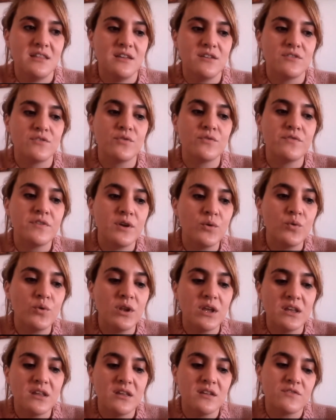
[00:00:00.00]
su
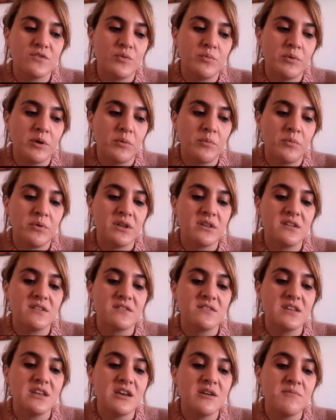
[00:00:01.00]
figura y de sus
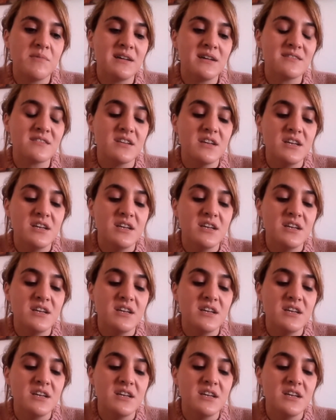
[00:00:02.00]
propuestas y demás.